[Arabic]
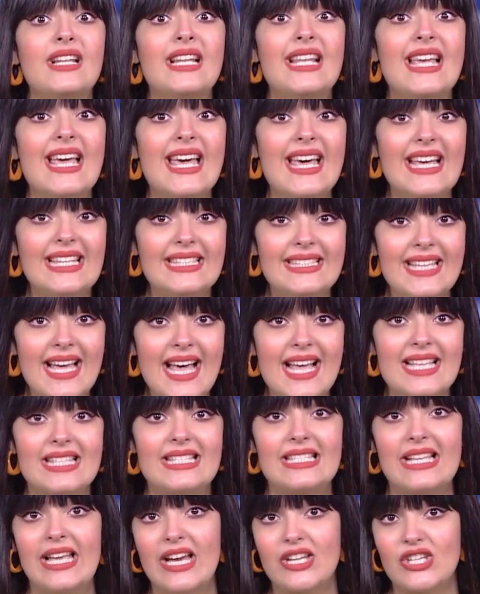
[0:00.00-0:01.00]

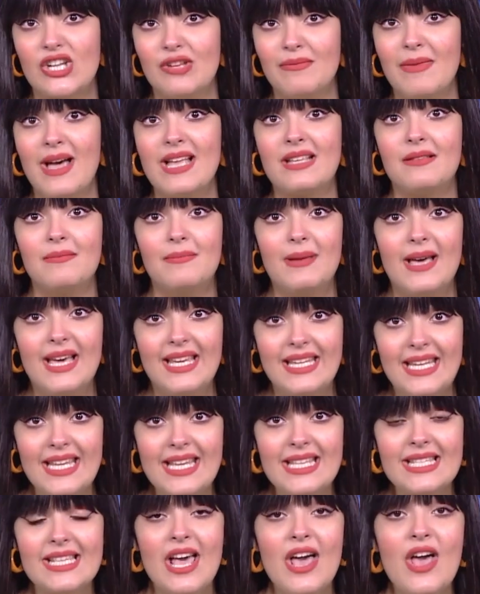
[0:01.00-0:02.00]
الإعداد لهجمات
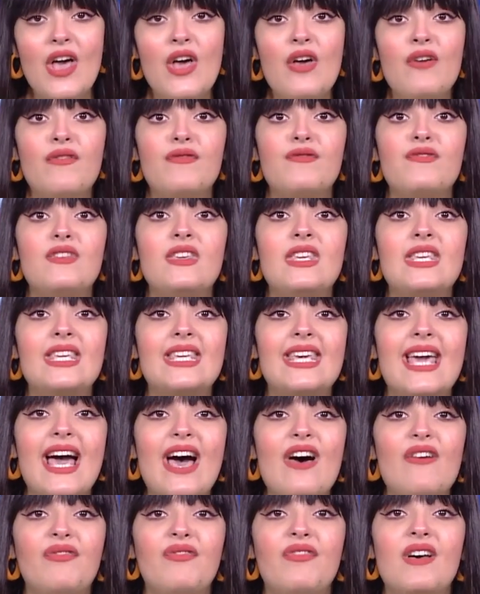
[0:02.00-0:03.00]
باريس في
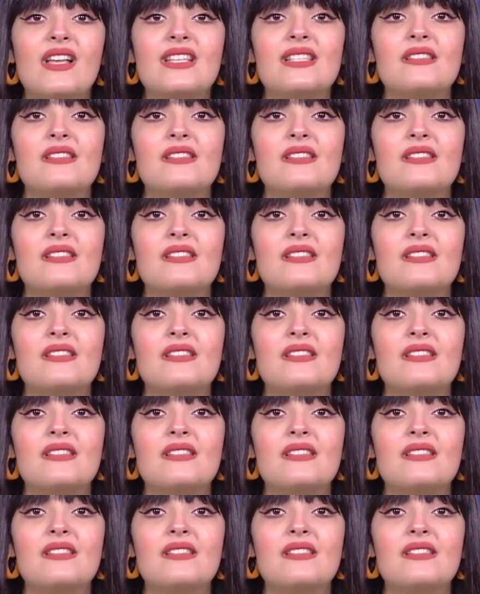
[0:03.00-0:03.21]
كافة